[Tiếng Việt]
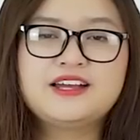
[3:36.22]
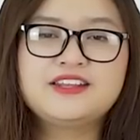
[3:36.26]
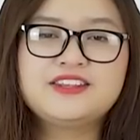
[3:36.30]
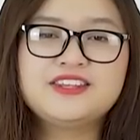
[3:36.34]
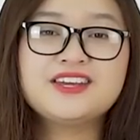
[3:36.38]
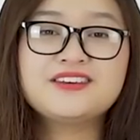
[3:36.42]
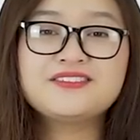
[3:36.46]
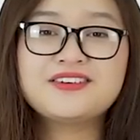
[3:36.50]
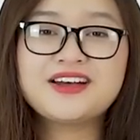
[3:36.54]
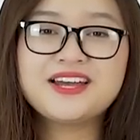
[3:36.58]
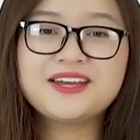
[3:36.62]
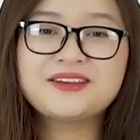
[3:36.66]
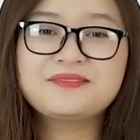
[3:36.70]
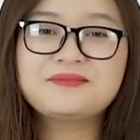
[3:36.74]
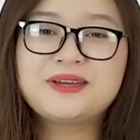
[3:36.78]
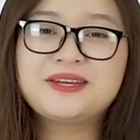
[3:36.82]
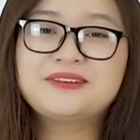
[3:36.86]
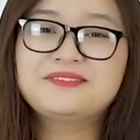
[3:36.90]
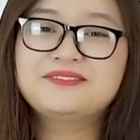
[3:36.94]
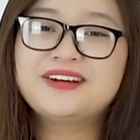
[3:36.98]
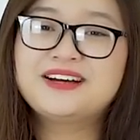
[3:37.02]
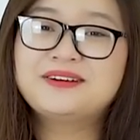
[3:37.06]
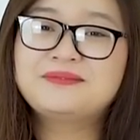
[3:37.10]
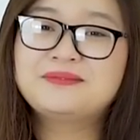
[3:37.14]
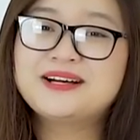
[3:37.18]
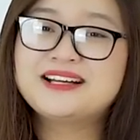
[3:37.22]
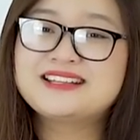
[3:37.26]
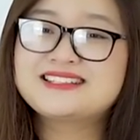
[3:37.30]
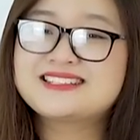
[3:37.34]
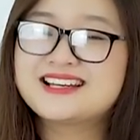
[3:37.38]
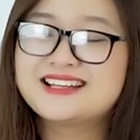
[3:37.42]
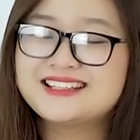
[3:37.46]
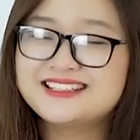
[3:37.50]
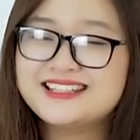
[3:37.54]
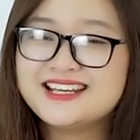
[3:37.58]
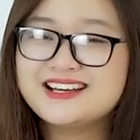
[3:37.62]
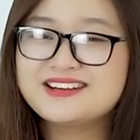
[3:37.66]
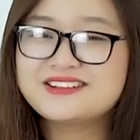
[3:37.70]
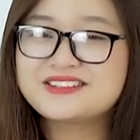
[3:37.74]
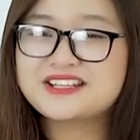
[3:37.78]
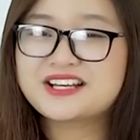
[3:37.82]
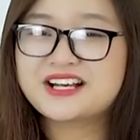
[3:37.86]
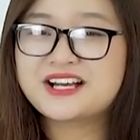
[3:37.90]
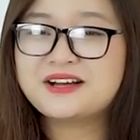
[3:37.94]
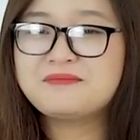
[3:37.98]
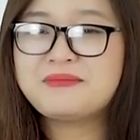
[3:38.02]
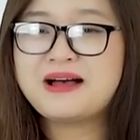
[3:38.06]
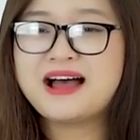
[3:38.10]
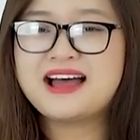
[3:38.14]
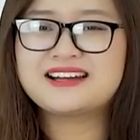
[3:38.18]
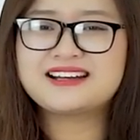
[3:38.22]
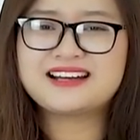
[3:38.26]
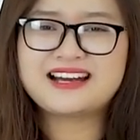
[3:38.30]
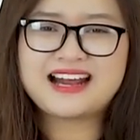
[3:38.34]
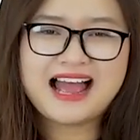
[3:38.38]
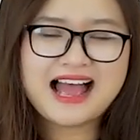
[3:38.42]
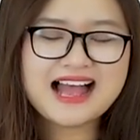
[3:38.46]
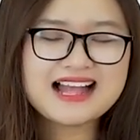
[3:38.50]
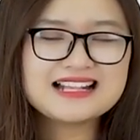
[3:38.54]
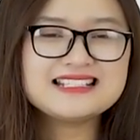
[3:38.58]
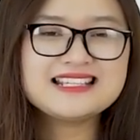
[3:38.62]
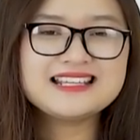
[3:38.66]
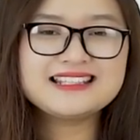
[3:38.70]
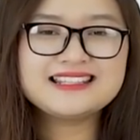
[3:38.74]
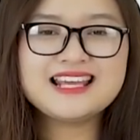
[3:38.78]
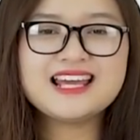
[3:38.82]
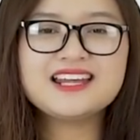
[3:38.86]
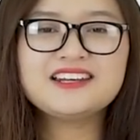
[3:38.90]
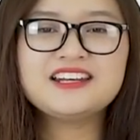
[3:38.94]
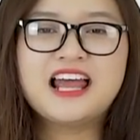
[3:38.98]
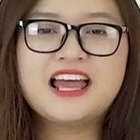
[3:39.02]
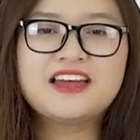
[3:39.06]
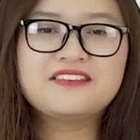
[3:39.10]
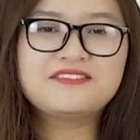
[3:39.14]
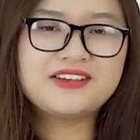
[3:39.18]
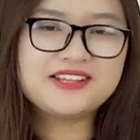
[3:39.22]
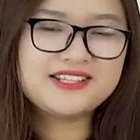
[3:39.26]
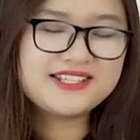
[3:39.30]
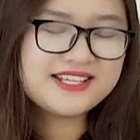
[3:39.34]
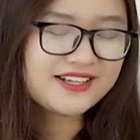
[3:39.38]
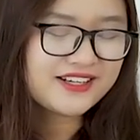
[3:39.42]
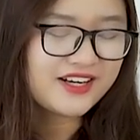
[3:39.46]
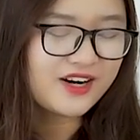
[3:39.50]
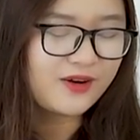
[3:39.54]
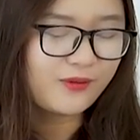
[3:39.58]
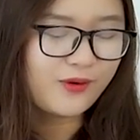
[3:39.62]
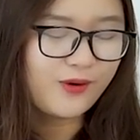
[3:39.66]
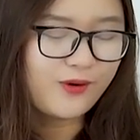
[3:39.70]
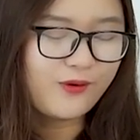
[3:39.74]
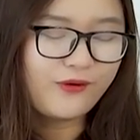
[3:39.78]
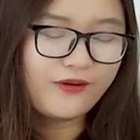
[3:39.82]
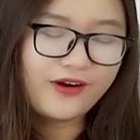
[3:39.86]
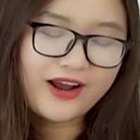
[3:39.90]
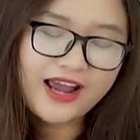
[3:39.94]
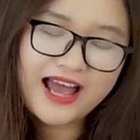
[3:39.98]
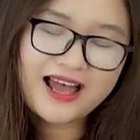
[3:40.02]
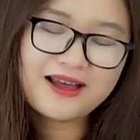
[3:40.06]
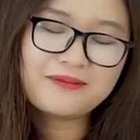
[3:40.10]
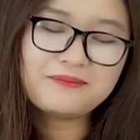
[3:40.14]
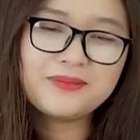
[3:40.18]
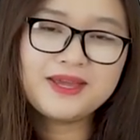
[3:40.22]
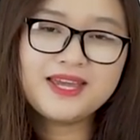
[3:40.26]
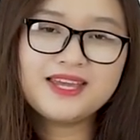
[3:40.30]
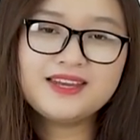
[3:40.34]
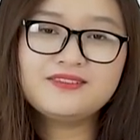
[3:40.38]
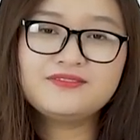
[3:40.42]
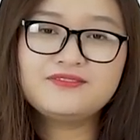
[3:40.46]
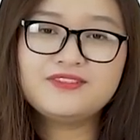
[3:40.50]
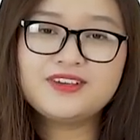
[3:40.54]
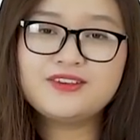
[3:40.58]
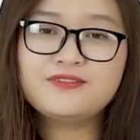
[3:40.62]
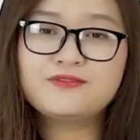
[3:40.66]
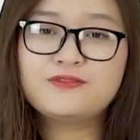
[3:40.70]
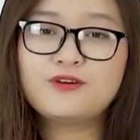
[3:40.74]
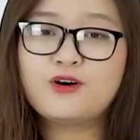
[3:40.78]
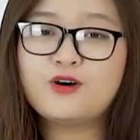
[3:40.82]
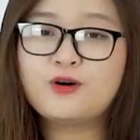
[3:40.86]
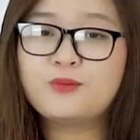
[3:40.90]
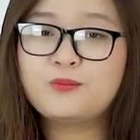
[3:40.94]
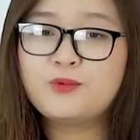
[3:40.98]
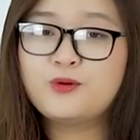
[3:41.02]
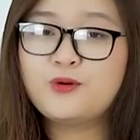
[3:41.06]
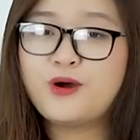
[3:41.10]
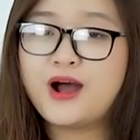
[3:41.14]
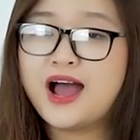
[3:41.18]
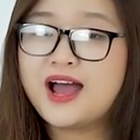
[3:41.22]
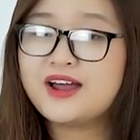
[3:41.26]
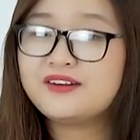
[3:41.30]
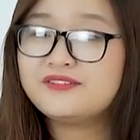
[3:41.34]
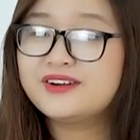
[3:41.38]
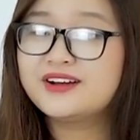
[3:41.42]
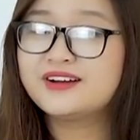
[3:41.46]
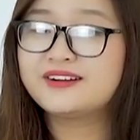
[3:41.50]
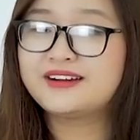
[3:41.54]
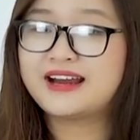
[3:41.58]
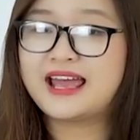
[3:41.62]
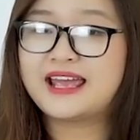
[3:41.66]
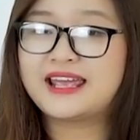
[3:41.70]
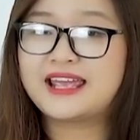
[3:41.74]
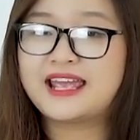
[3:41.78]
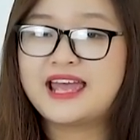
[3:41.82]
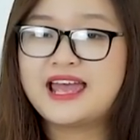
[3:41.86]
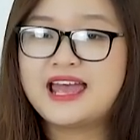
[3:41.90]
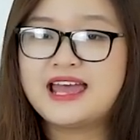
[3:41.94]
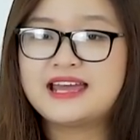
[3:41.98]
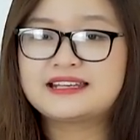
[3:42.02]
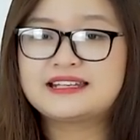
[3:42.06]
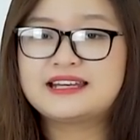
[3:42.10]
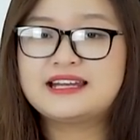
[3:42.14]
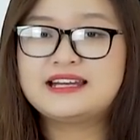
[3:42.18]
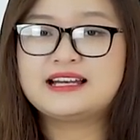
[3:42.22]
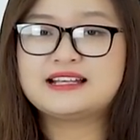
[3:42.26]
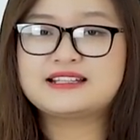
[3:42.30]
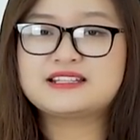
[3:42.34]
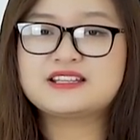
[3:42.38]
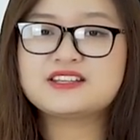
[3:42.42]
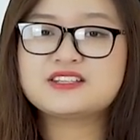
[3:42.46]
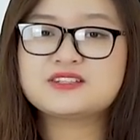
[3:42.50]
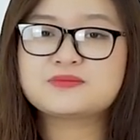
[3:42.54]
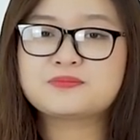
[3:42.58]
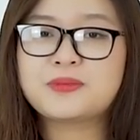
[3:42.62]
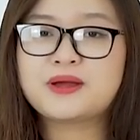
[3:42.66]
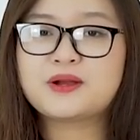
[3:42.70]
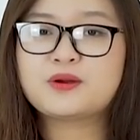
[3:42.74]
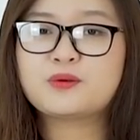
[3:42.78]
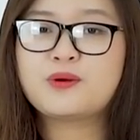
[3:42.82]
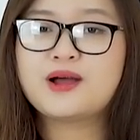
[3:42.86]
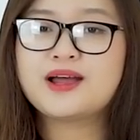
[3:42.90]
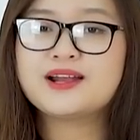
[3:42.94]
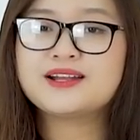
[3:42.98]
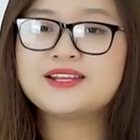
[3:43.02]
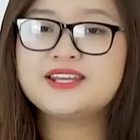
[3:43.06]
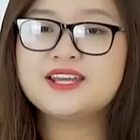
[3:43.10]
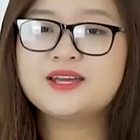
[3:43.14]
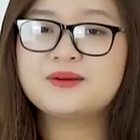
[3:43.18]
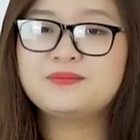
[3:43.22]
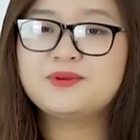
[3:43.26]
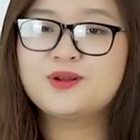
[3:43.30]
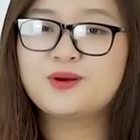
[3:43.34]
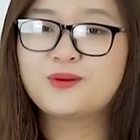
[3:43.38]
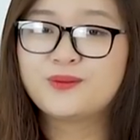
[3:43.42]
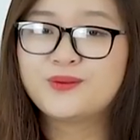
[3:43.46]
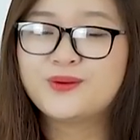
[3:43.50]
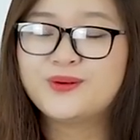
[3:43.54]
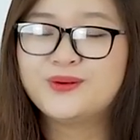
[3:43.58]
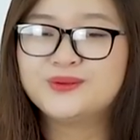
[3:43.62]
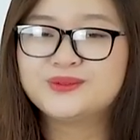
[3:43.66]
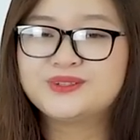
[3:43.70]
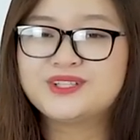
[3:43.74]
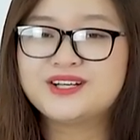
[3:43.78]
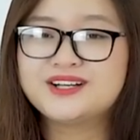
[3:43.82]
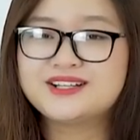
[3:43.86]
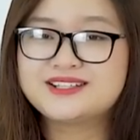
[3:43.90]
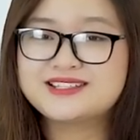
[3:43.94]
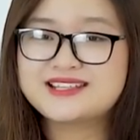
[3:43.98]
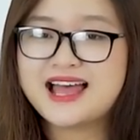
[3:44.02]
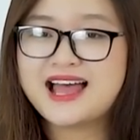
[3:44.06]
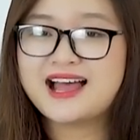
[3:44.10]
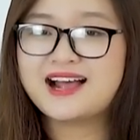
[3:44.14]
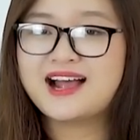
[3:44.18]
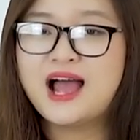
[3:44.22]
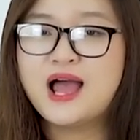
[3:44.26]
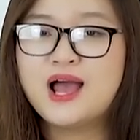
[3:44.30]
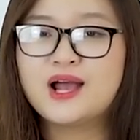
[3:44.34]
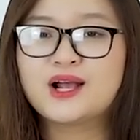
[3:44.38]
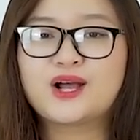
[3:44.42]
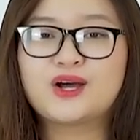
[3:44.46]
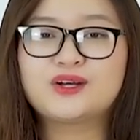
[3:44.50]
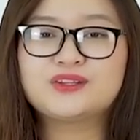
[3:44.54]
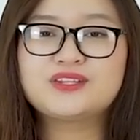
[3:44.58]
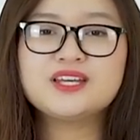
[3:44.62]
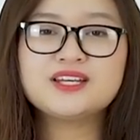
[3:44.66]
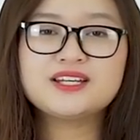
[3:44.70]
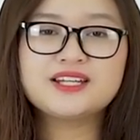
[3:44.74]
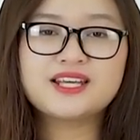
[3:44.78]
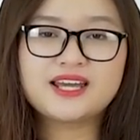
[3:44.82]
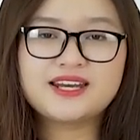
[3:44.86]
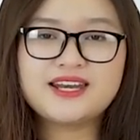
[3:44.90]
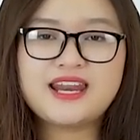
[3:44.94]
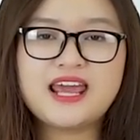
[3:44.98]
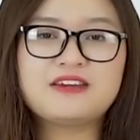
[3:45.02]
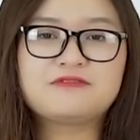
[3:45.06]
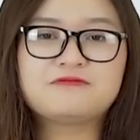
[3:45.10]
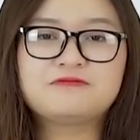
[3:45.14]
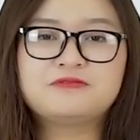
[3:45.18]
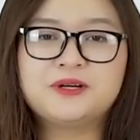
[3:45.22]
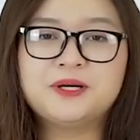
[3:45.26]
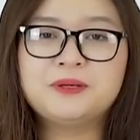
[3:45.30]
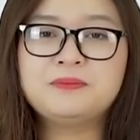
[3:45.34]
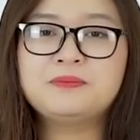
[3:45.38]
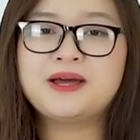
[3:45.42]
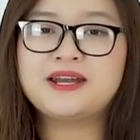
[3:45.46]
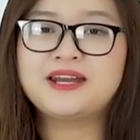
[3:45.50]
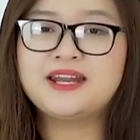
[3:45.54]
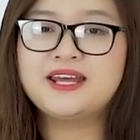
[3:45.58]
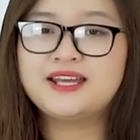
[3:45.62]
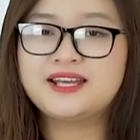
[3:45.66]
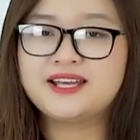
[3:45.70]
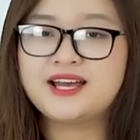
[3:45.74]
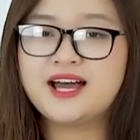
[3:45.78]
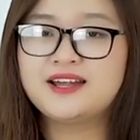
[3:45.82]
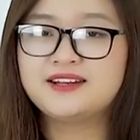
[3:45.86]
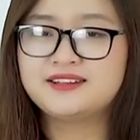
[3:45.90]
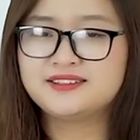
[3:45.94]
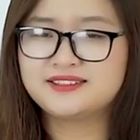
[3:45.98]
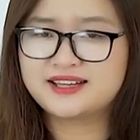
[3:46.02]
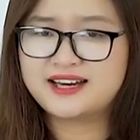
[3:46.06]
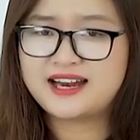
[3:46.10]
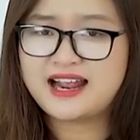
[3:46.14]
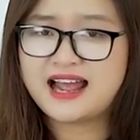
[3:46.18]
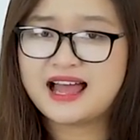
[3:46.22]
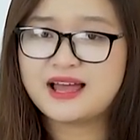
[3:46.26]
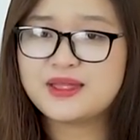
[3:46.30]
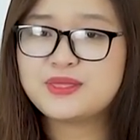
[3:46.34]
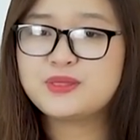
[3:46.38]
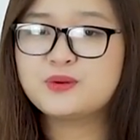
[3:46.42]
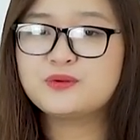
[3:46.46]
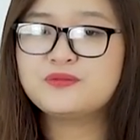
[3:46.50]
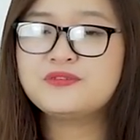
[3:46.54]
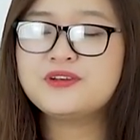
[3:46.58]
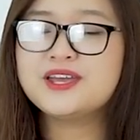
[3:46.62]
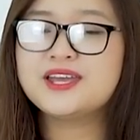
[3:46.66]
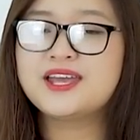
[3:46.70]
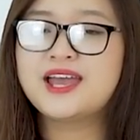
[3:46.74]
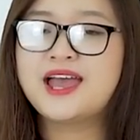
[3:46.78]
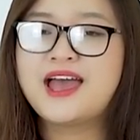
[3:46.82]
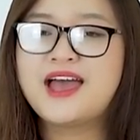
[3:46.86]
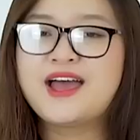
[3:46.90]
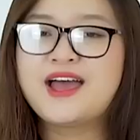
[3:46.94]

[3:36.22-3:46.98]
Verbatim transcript: Như vậy, mình vừa mới giới thiệu cho các bạn khá chi tiết về chiếc đồng hồ Garmin Vívomove hát rờ này. Đây là chiếc smartwatch kiêm đồng hồ thời trang có thiết kế đẹp với màn hình ẩn khá thú vị.